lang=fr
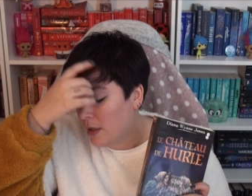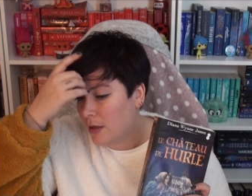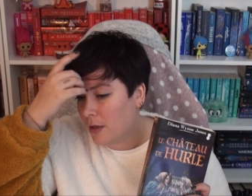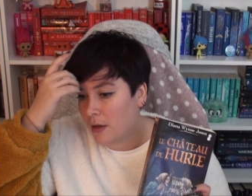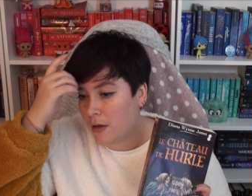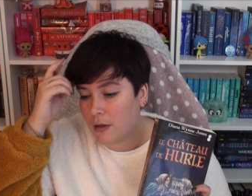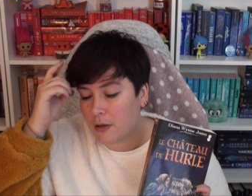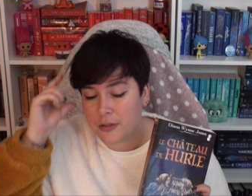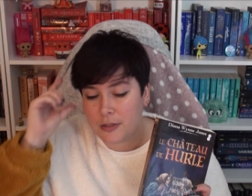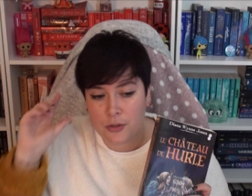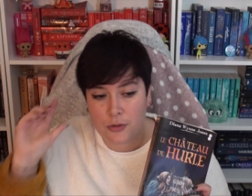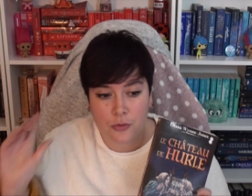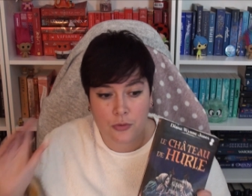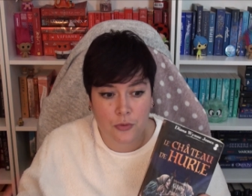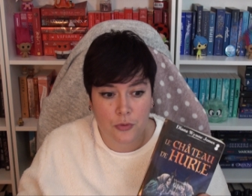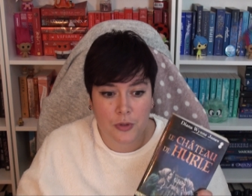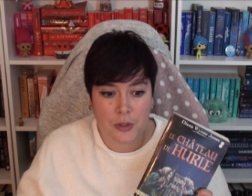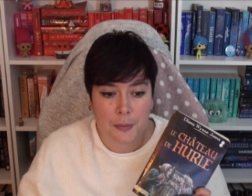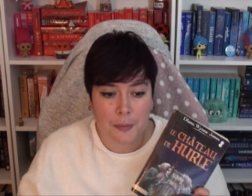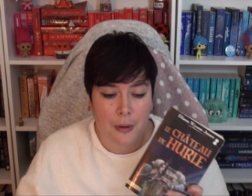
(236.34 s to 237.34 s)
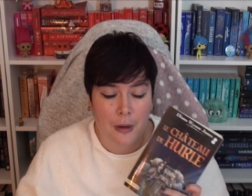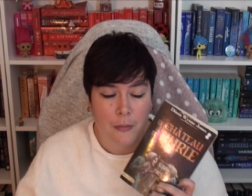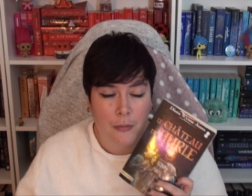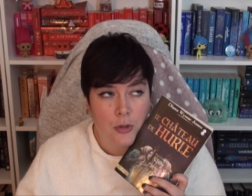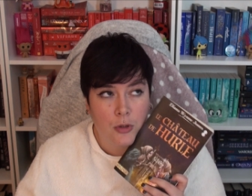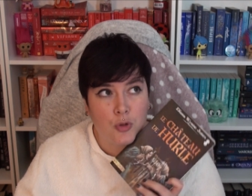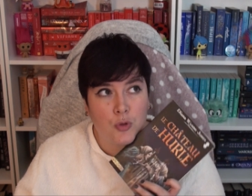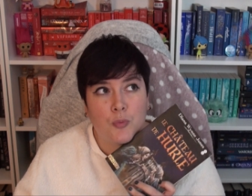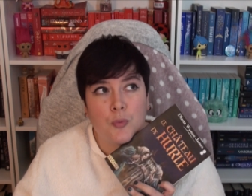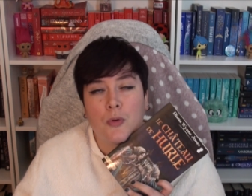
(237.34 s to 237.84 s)
alors si tu ne connais pas,
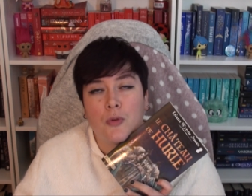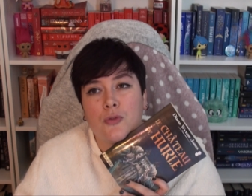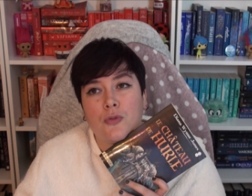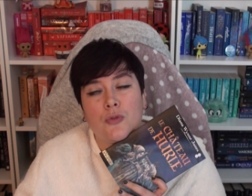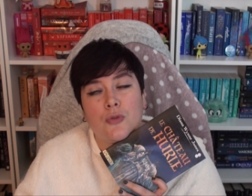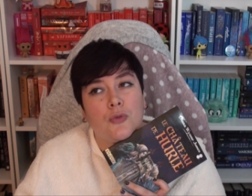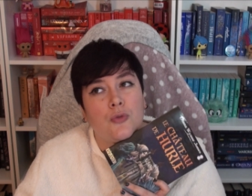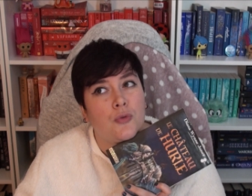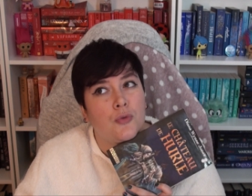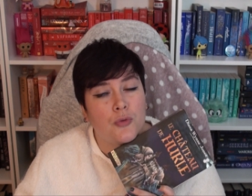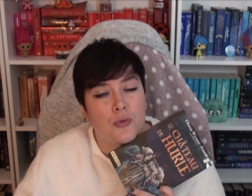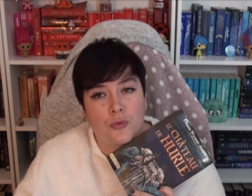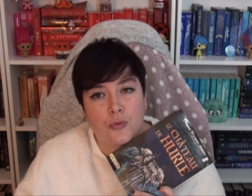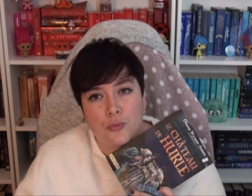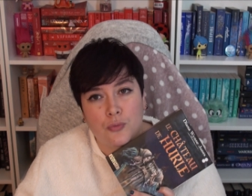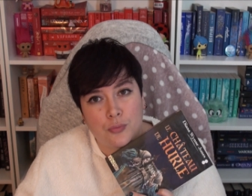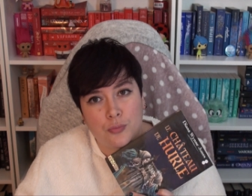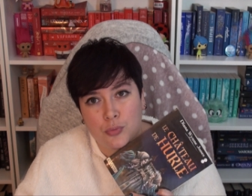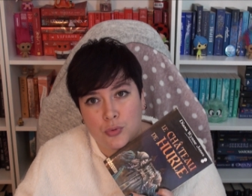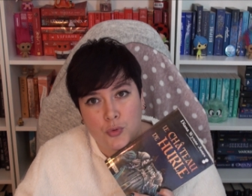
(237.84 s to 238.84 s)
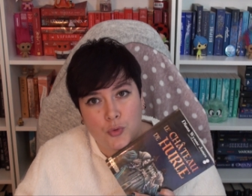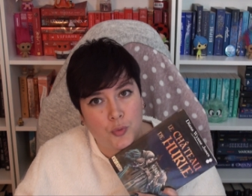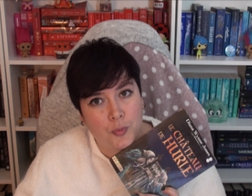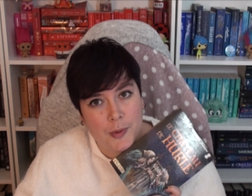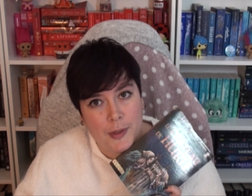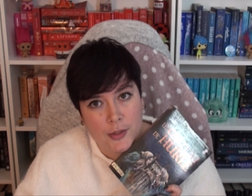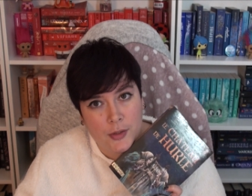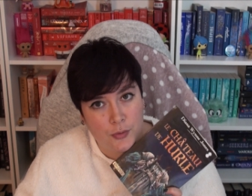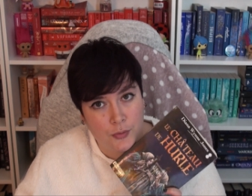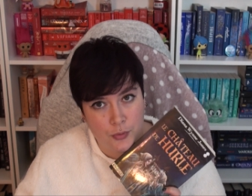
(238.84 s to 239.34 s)
mais je pense que beaucoup de
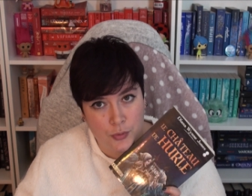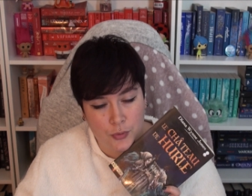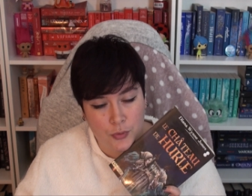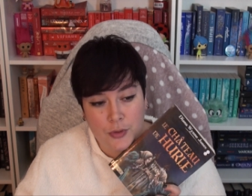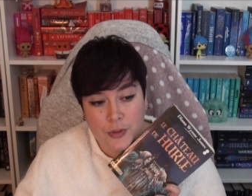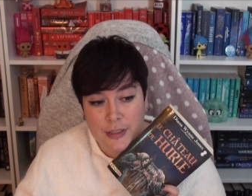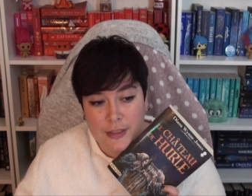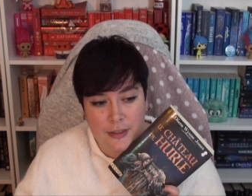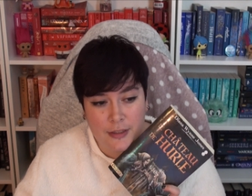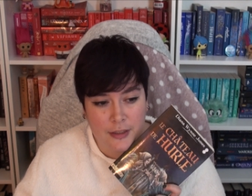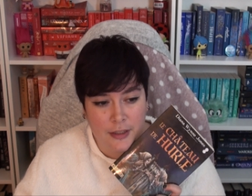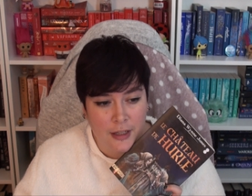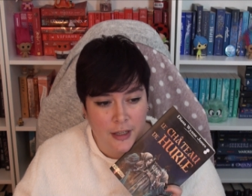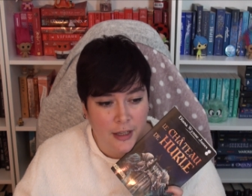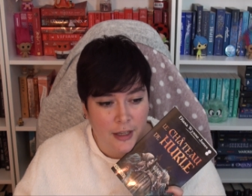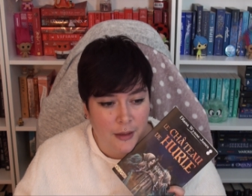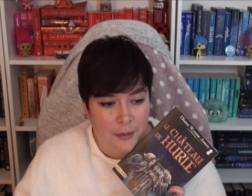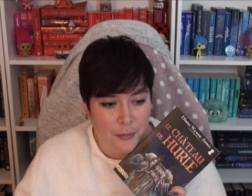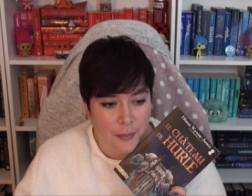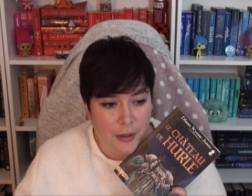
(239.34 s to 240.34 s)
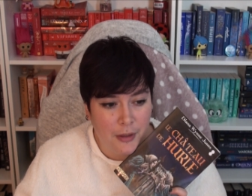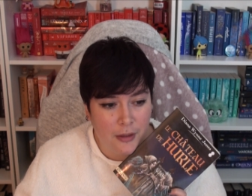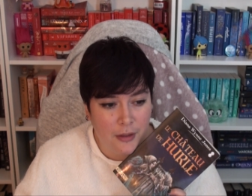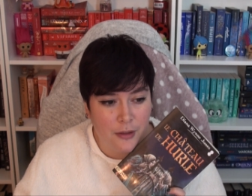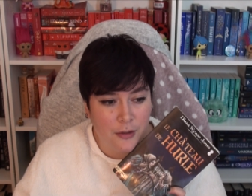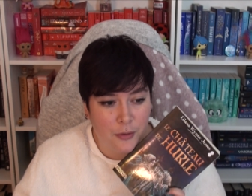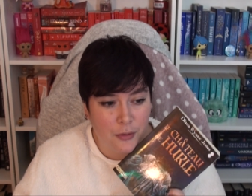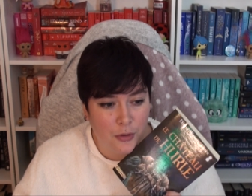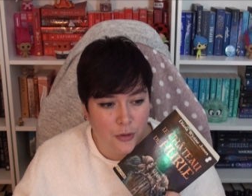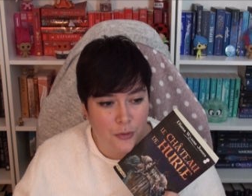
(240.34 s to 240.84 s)
personnes vont connaître, mais
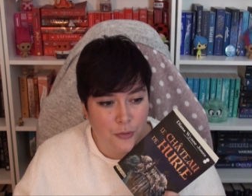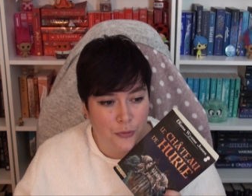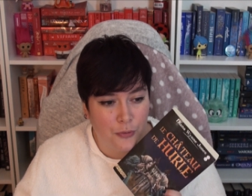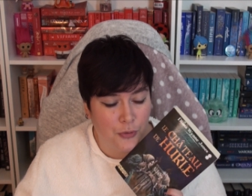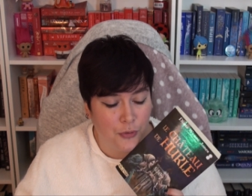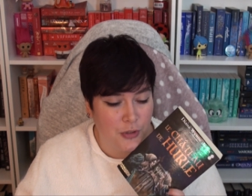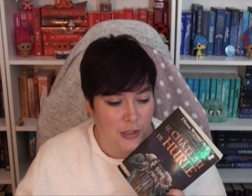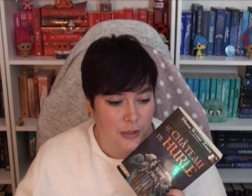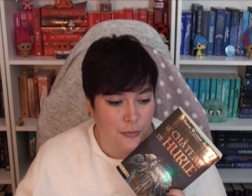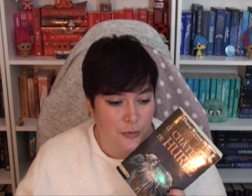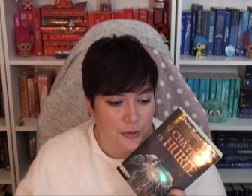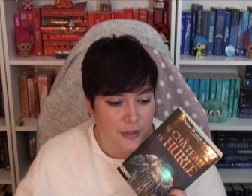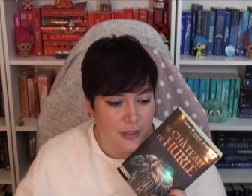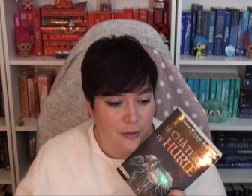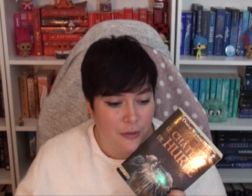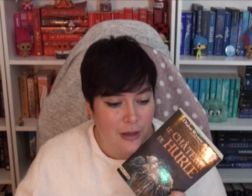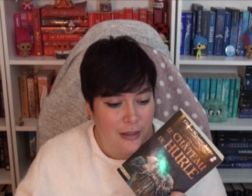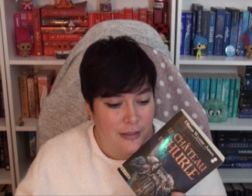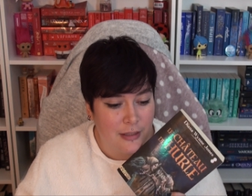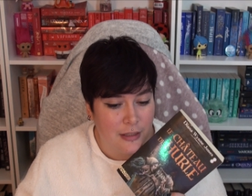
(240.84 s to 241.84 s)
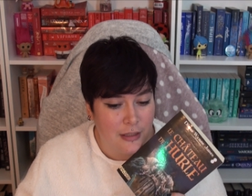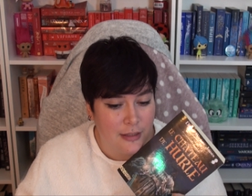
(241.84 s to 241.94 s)
euh, ce qu'il faut savoir, c'est